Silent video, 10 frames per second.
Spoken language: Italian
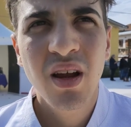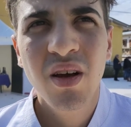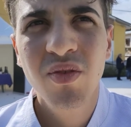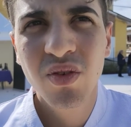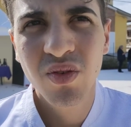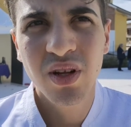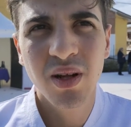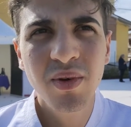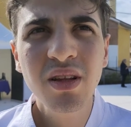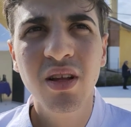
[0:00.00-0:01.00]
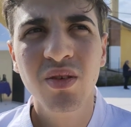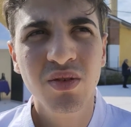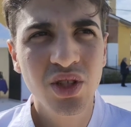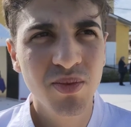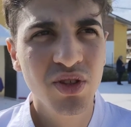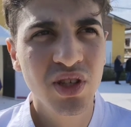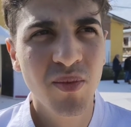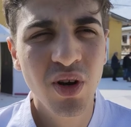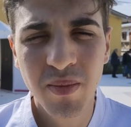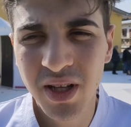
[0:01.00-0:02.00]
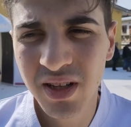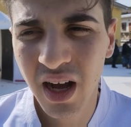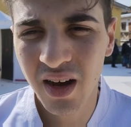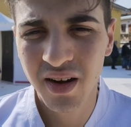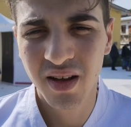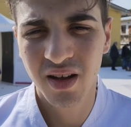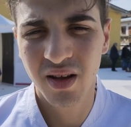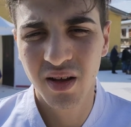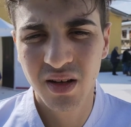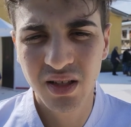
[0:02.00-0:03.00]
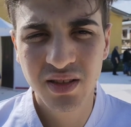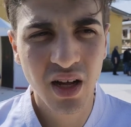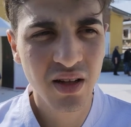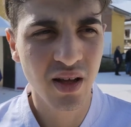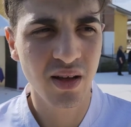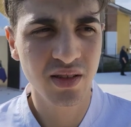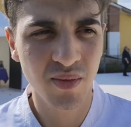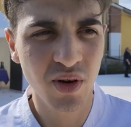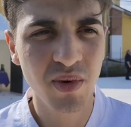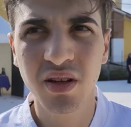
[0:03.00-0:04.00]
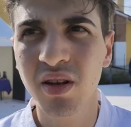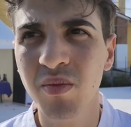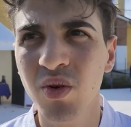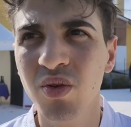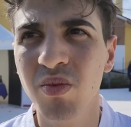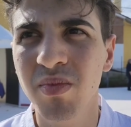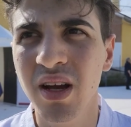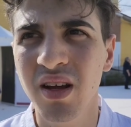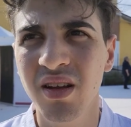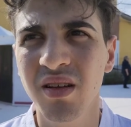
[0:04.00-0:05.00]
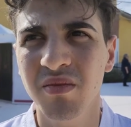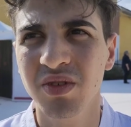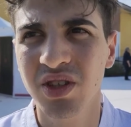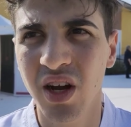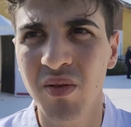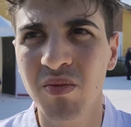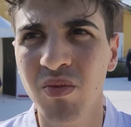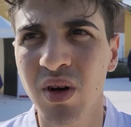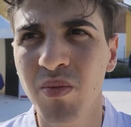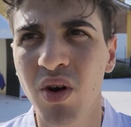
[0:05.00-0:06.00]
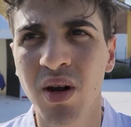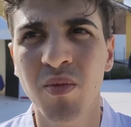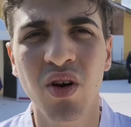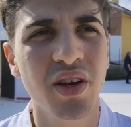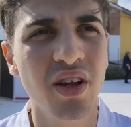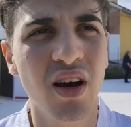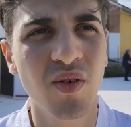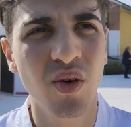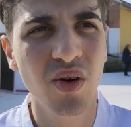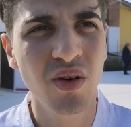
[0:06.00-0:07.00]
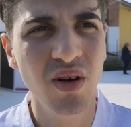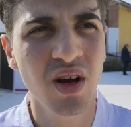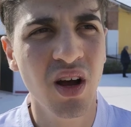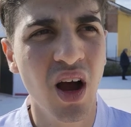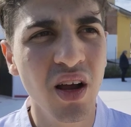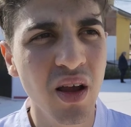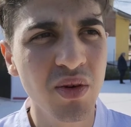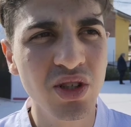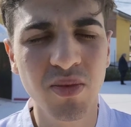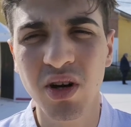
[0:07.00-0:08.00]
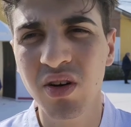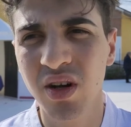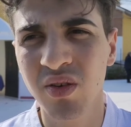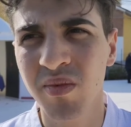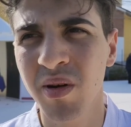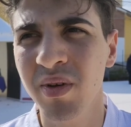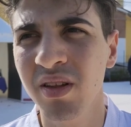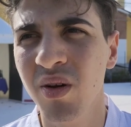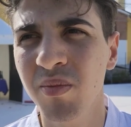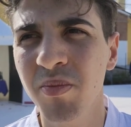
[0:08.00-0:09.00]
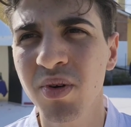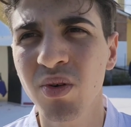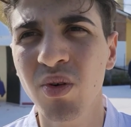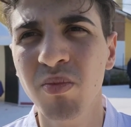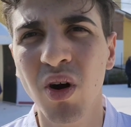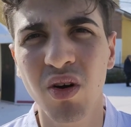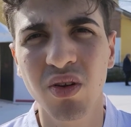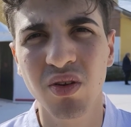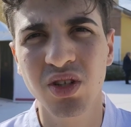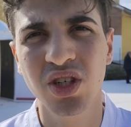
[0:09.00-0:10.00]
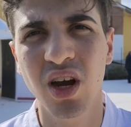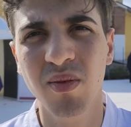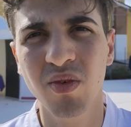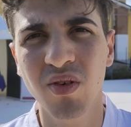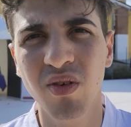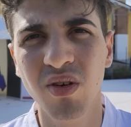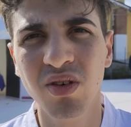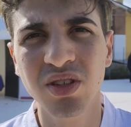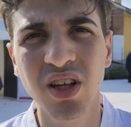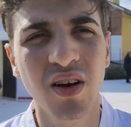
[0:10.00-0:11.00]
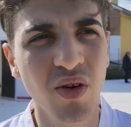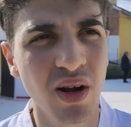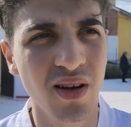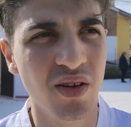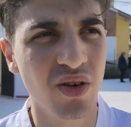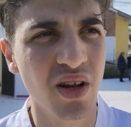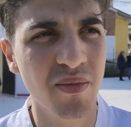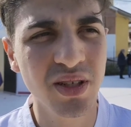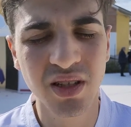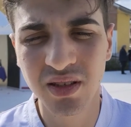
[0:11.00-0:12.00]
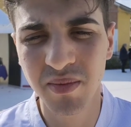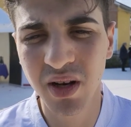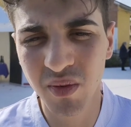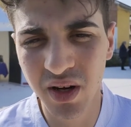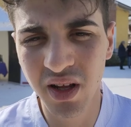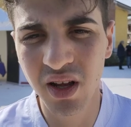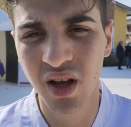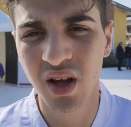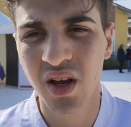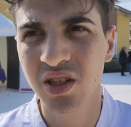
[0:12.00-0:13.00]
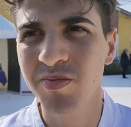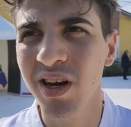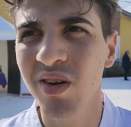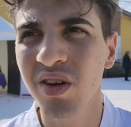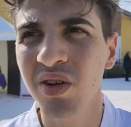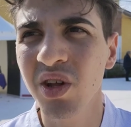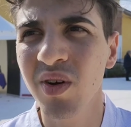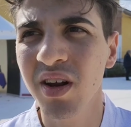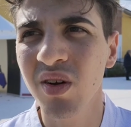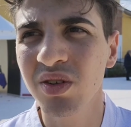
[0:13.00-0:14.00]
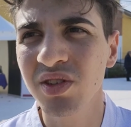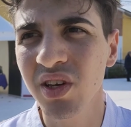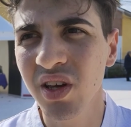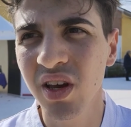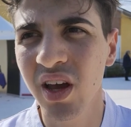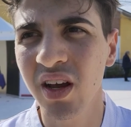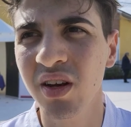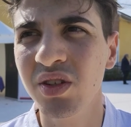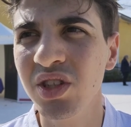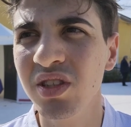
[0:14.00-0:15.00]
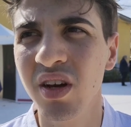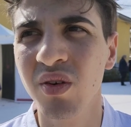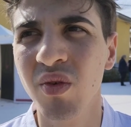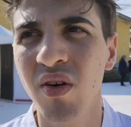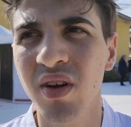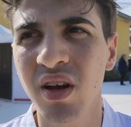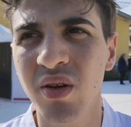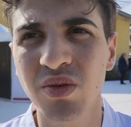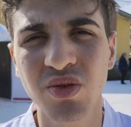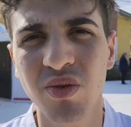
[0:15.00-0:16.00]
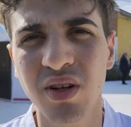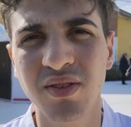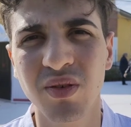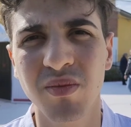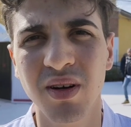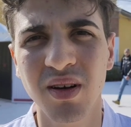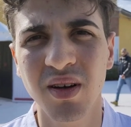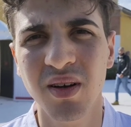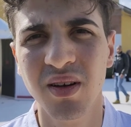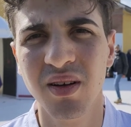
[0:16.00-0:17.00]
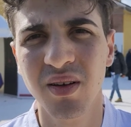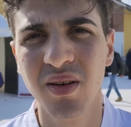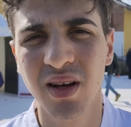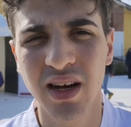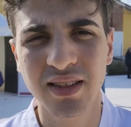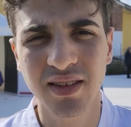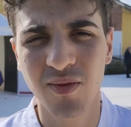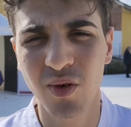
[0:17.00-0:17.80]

Allora, fortunatamente non ci possiamo lamentare, l'estate siamo ripartiti molto bene, c'è una buona mole di lavoro, anche in questo periodo che normalmente è un po' più morto, diciamo, si lavora, devo dire, abbastanza bene, quindi speriamo di continuare così e che non ci siano nuove chiusure, insomma. Grazie. Grazie a